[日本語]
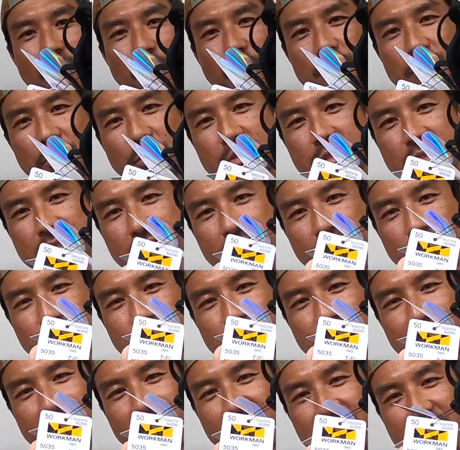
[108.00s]
ご存知
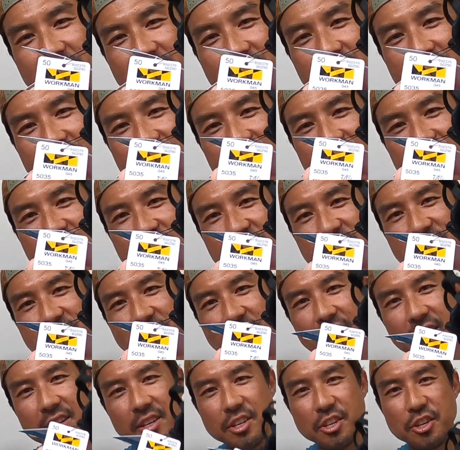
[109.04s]

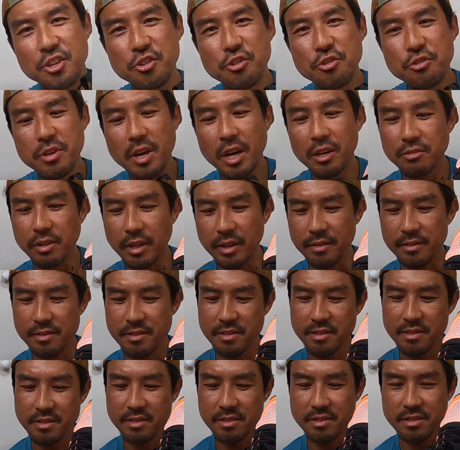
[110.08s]
2900円
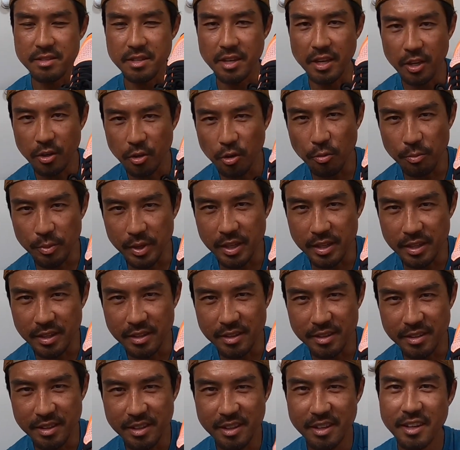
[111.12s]
税込み
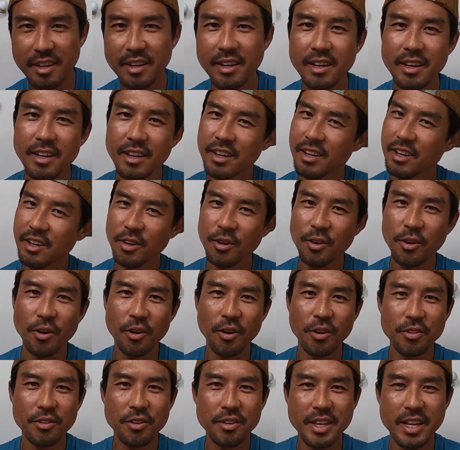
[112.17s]

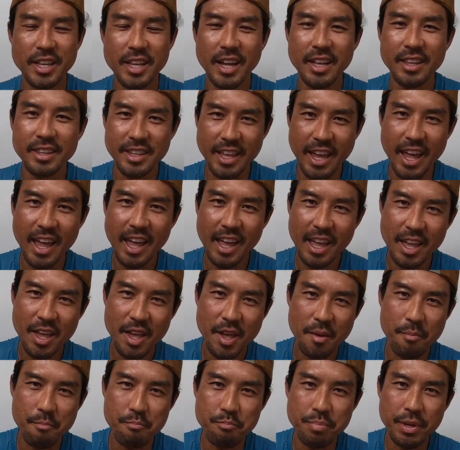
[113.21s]
この値段ね
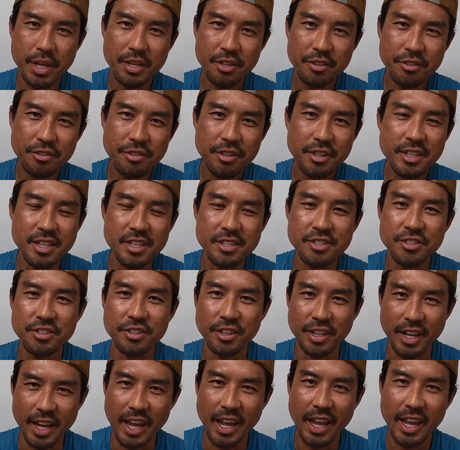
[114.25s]
びっくりです
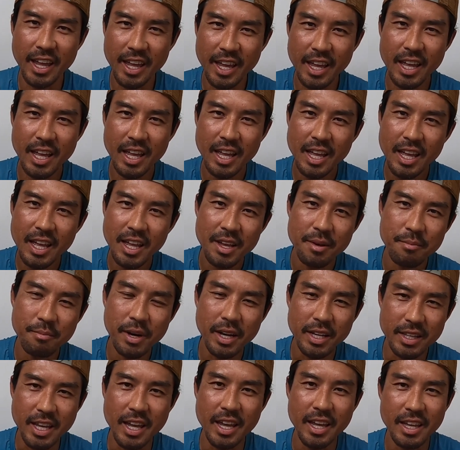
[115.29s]
よね
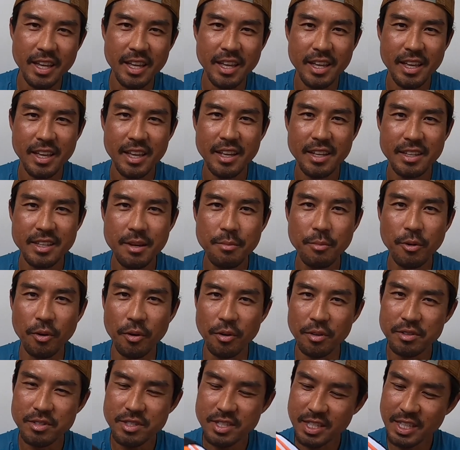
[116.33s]
まあねで
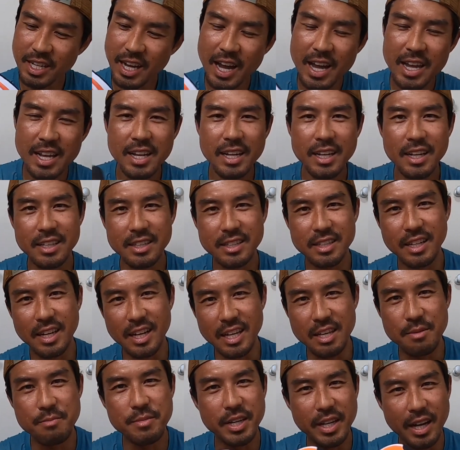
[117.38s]
も使えなかった
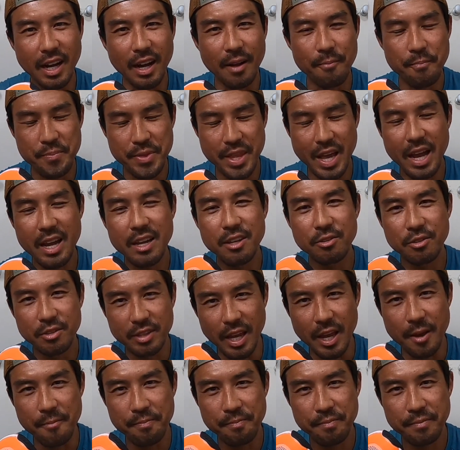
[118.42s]
ら意味がないの
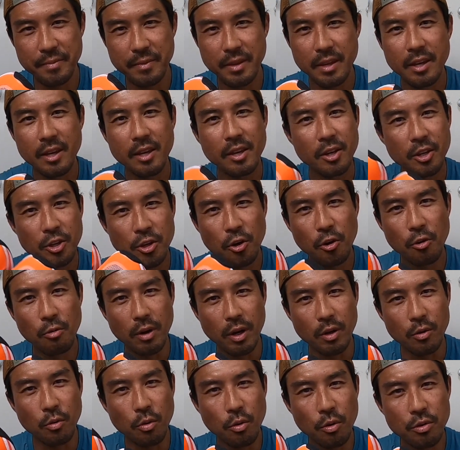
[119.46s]
で今日
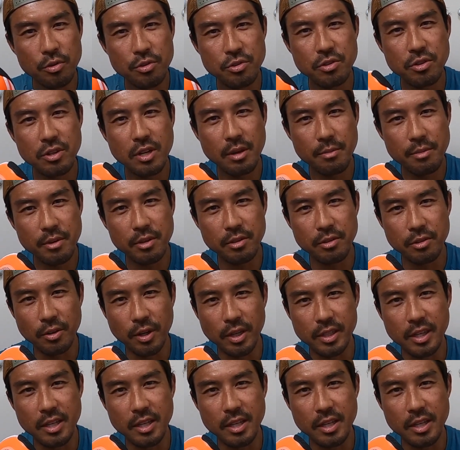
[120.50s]
は購入レビューという